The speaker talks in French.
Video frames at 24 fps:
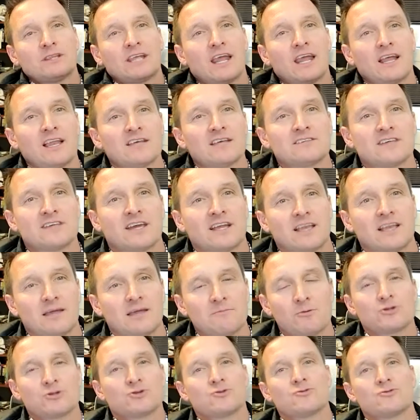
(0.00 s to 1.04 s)
te régler ça avec les
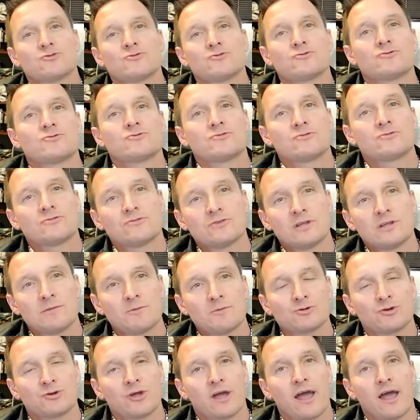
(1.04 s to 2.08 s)
mesures, les
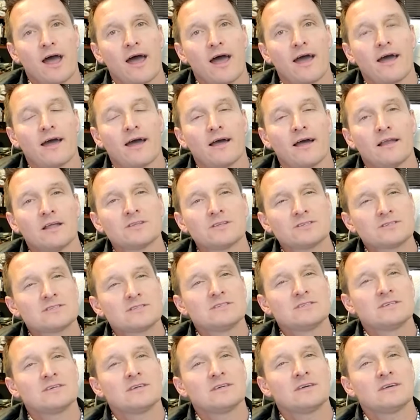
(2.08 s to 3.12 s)
mesures de guerre. Là, tu te
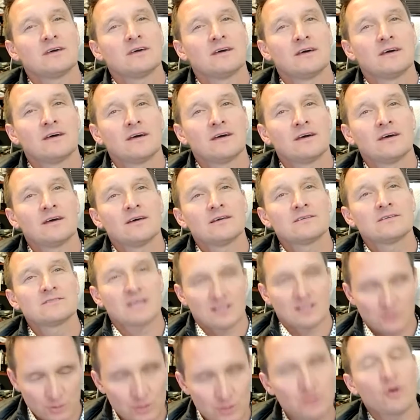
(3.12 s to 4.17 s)
dis, cétait
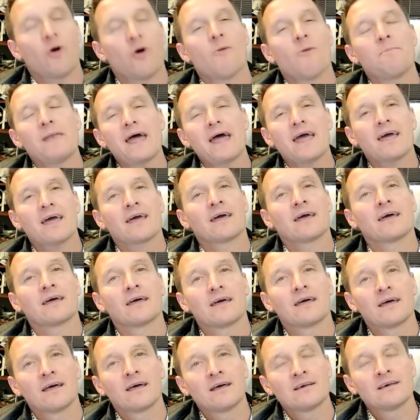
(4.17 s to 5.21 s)
sont son plan?
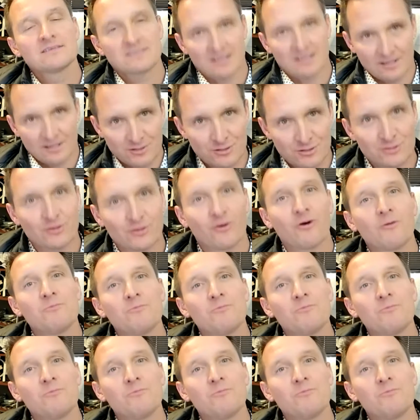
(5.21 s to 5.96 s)
sont tu son